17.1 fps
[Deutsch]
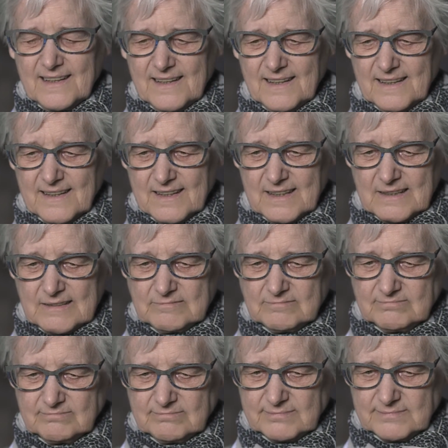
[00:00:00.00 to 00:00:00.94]

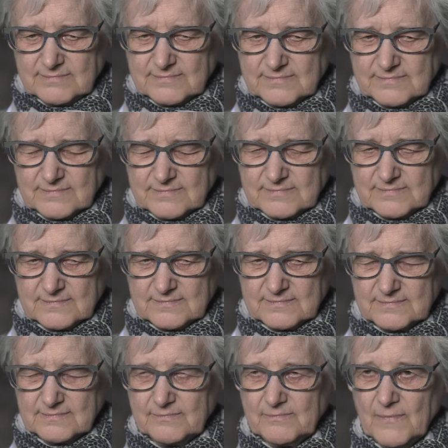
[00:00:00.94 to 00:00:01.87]
Ähm,
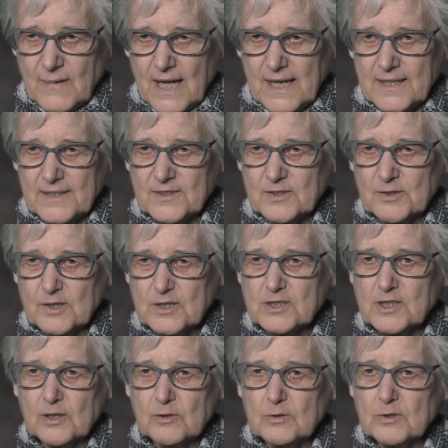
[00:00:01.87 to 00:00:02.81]
mein
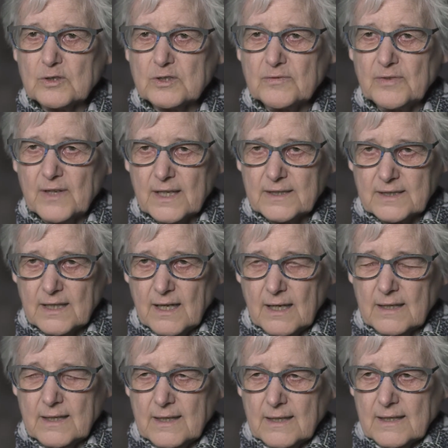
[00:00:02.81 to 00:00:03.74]
deutscher
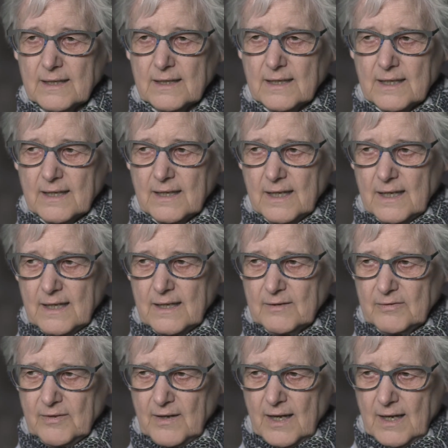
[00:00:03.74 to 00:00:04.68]
Großvater
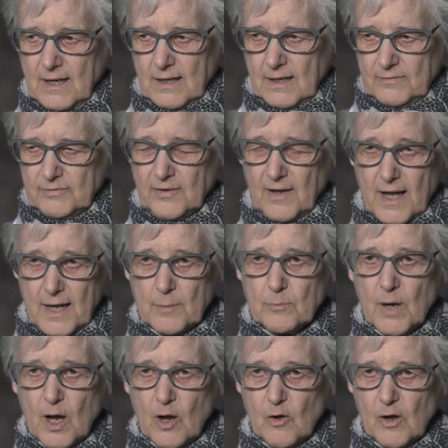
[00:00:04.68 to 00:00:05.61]
äh, war
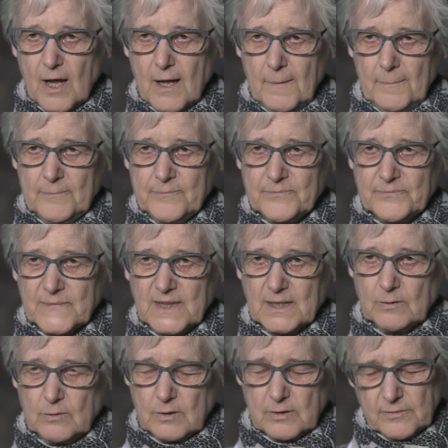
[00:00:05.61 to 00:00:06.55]
Freimaurer
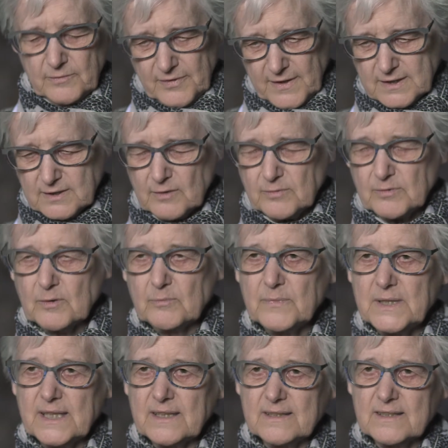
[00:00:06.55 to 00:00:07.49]
und ein Vetter von
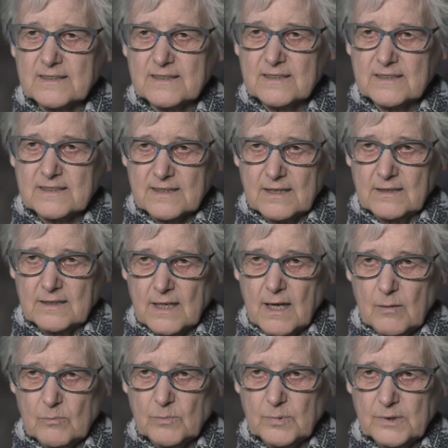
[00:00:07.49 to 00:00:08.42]
mir ist es
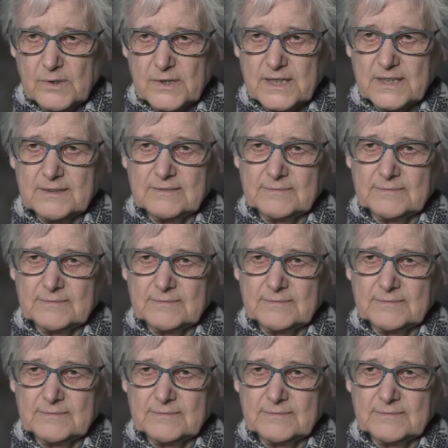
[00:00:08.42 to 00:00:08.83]
in Hamburg.